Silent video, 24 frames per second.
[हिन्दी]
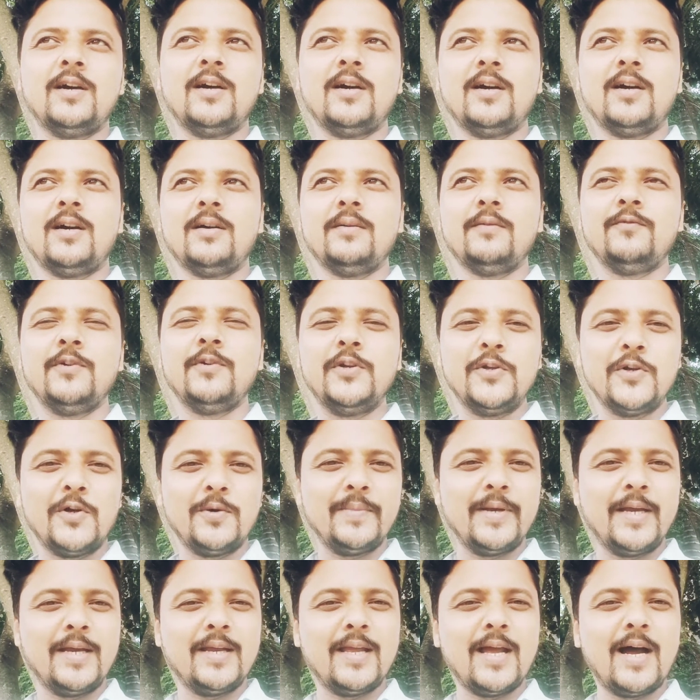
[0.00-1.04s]
वीडियो में
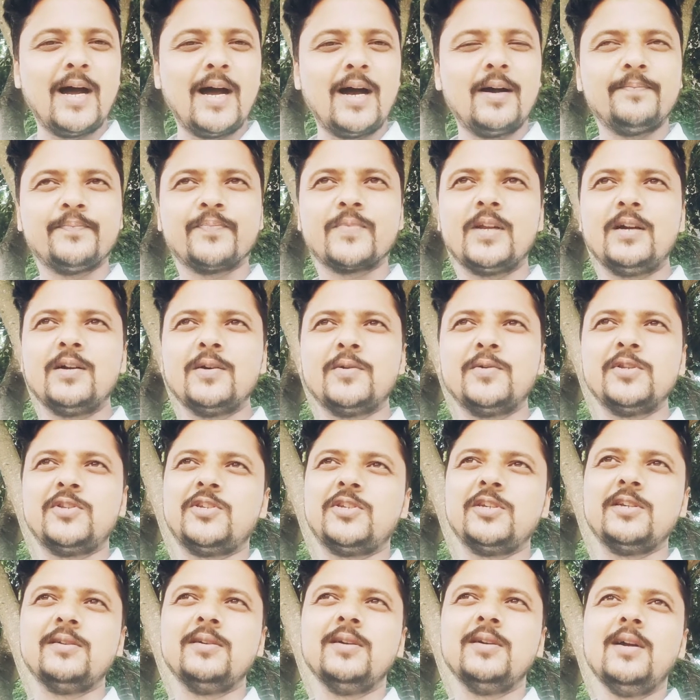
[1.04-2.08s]
या कुछ
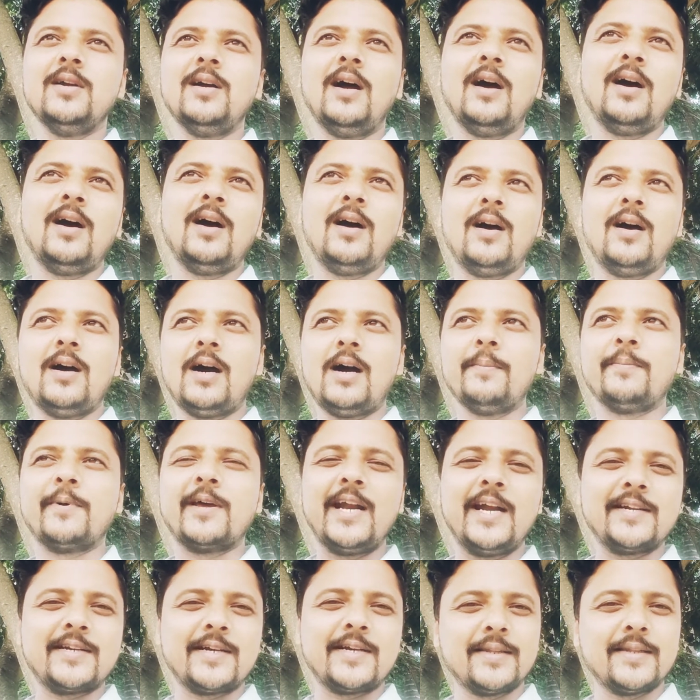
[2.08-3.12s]
अपग्रेड
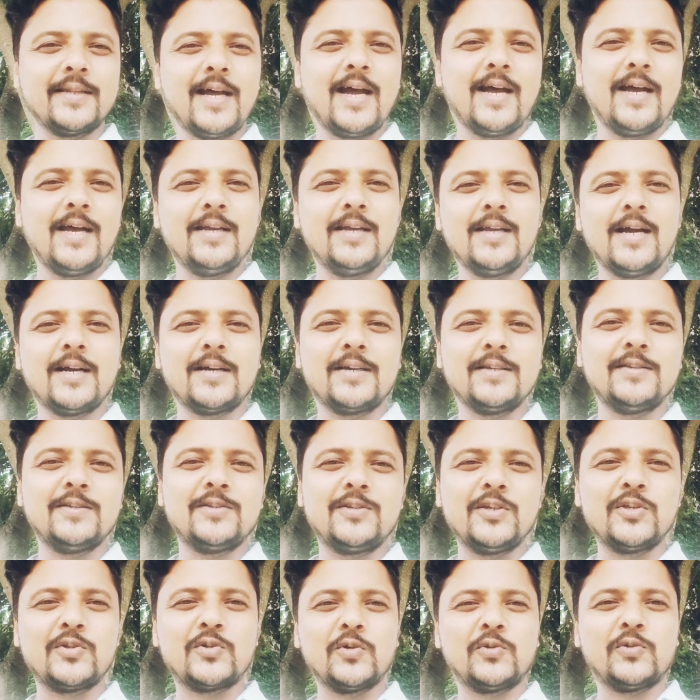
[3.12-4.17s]
करना है या किसी चीज़
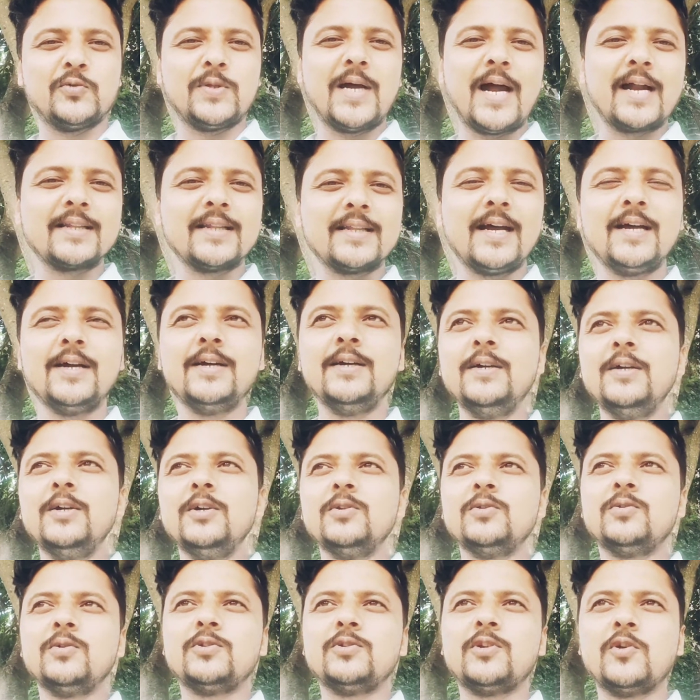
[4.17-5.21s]
को सुधारना है तो
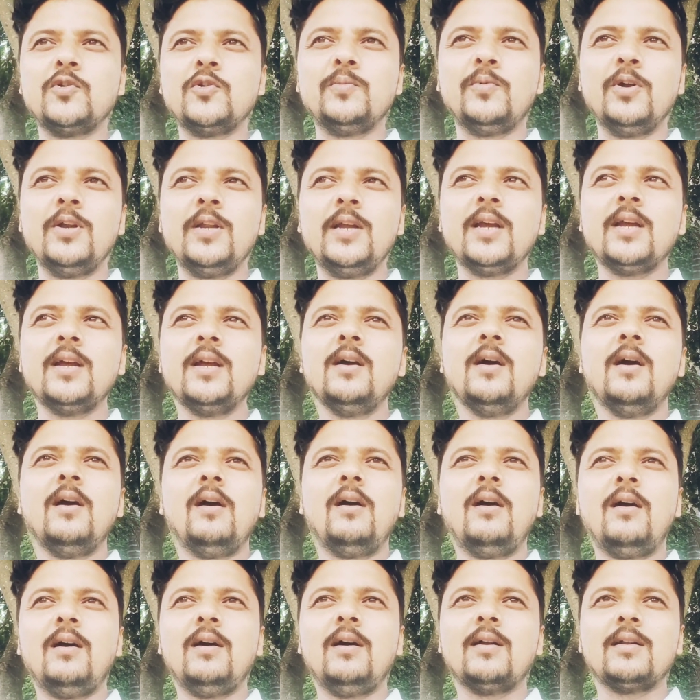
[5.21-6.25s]
ज़रूर बोलिए
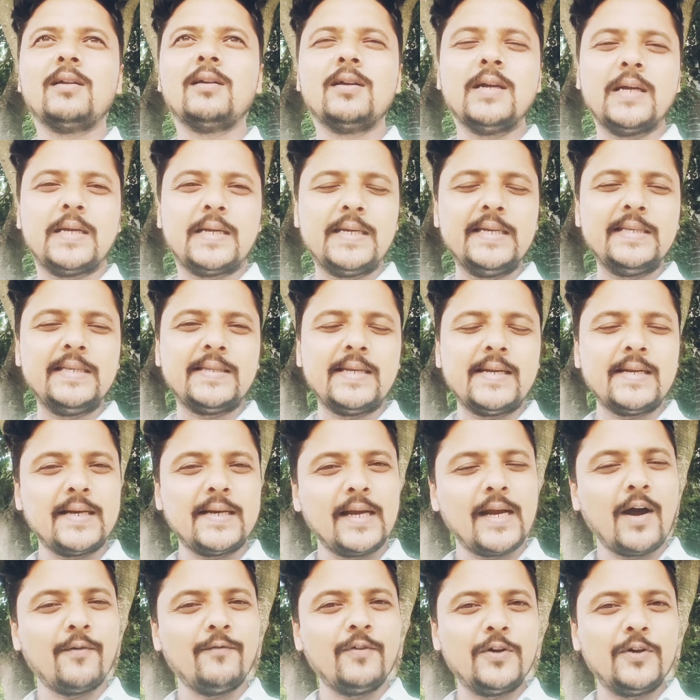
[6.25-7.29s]
और किस तरीके का
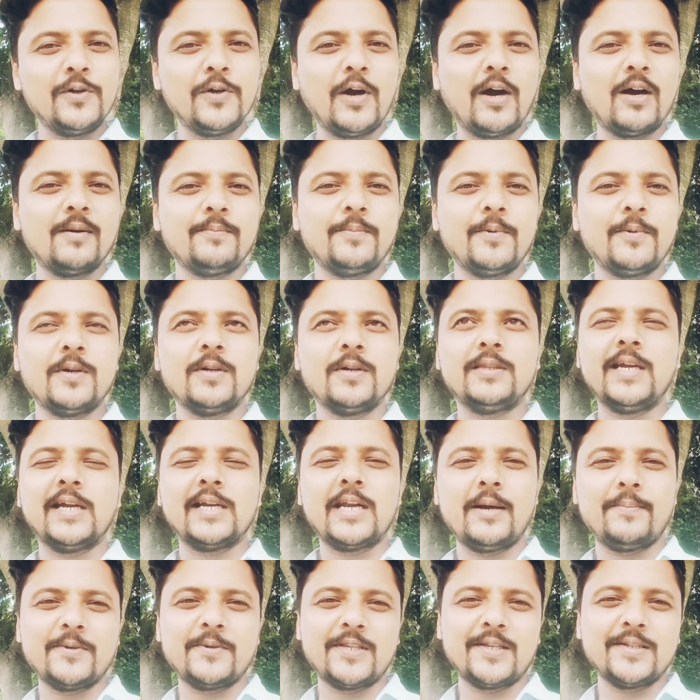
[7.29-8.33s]
वीडियो आप देखना
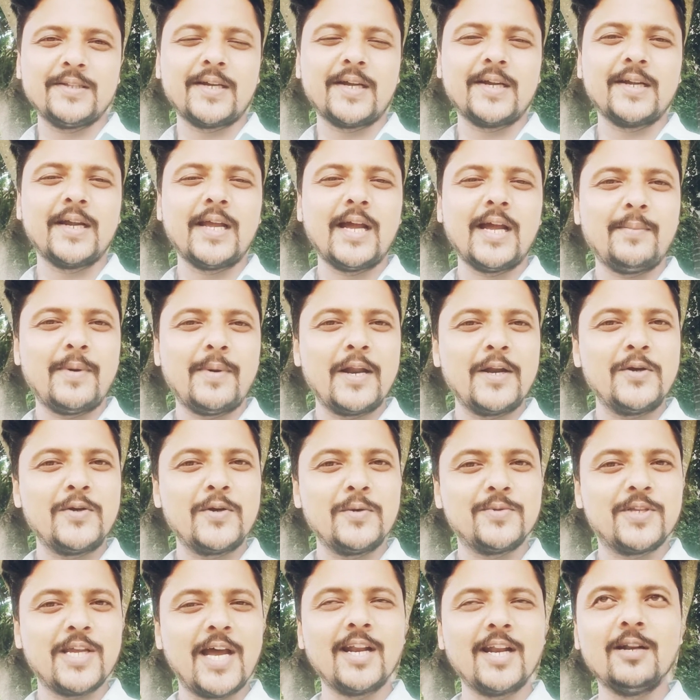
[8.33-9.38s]
पसंद करेंगे हमारे यूट्यूब
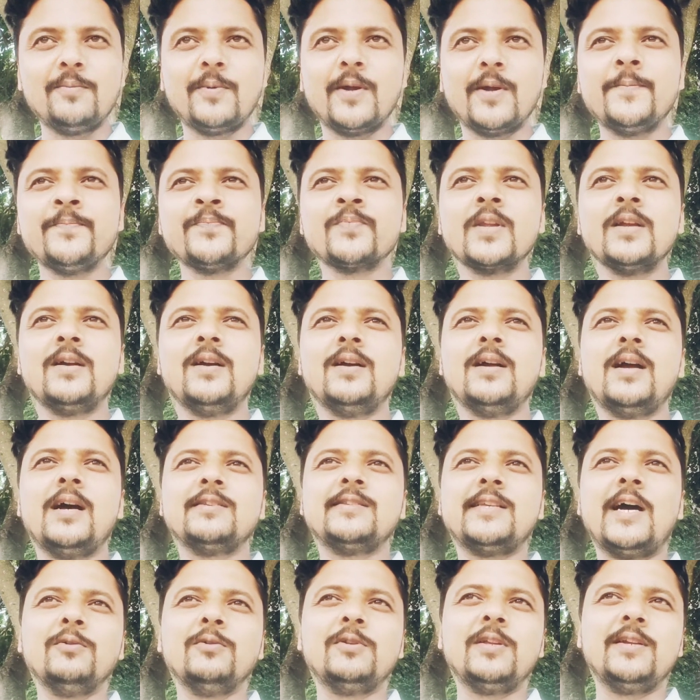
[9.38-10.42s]
चैनल पे या
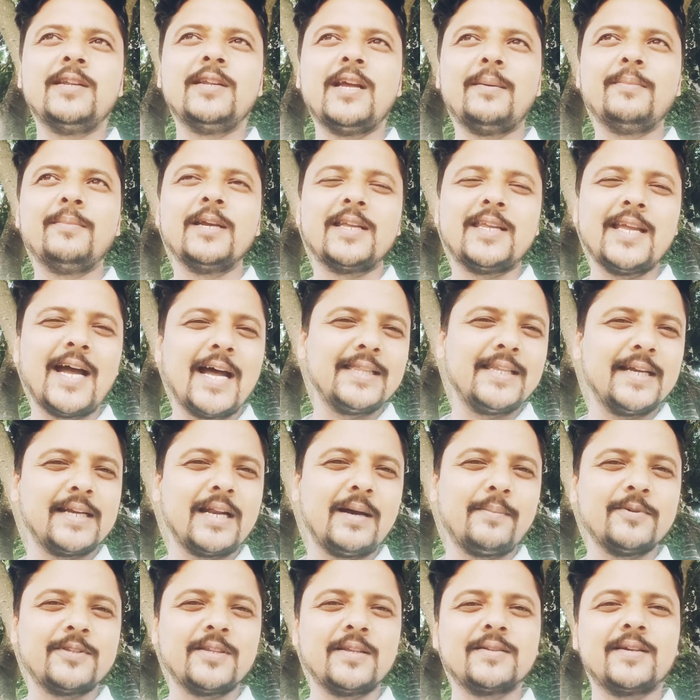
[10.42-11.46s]
साउथ इंडिया में क्या देखना
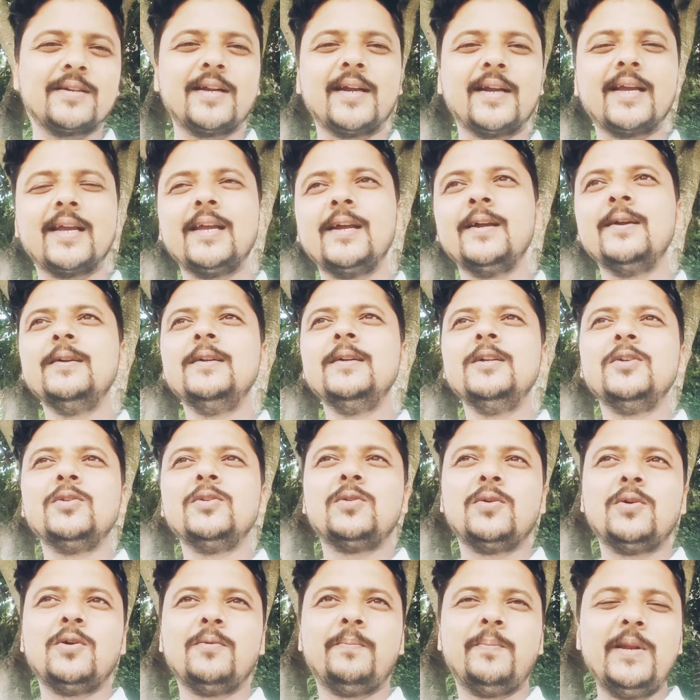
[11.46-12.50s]
पसंद करेंगे तो
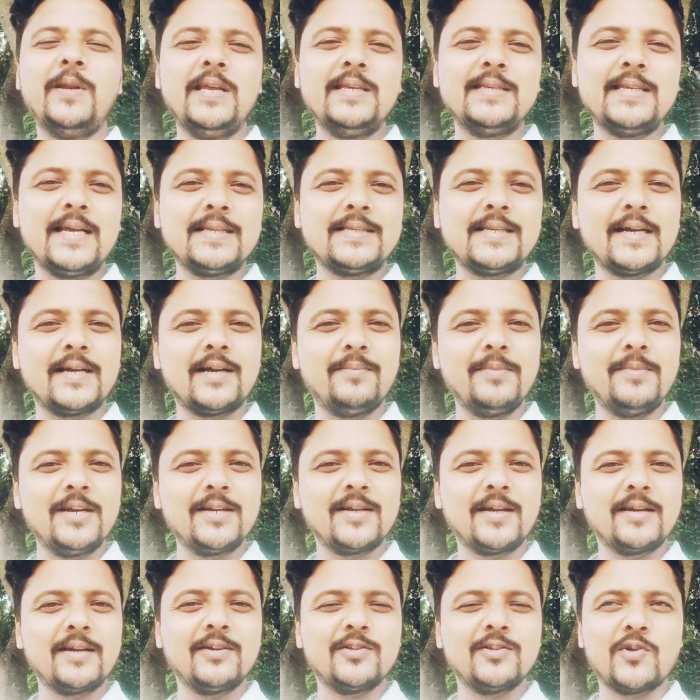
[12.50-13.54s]
प्लीज़ ऐसा कमेंट करके
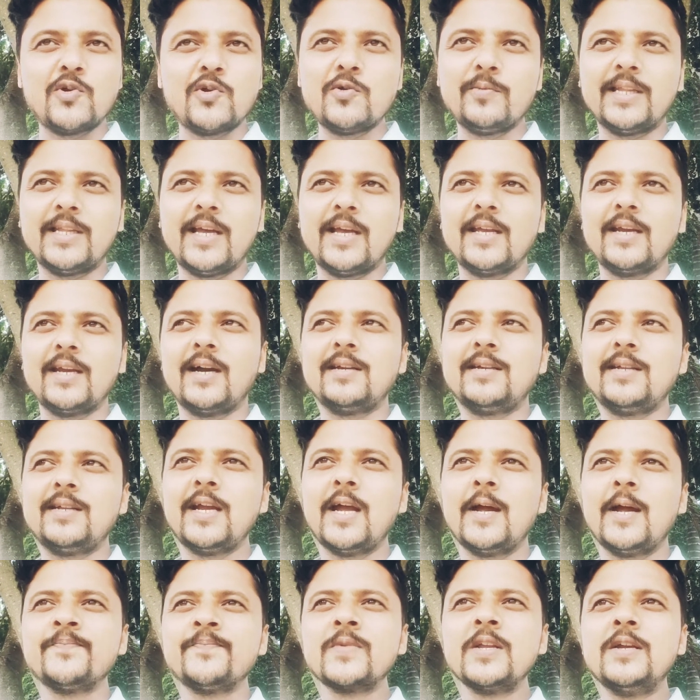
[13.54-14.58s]
ज़रूर बताइएगा ठीक है
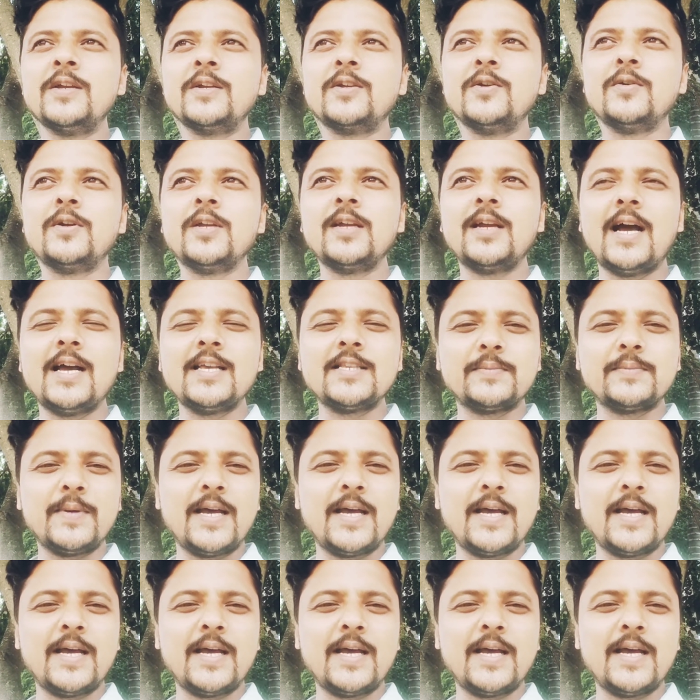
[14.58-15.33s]
क्योंकि गाइज मैं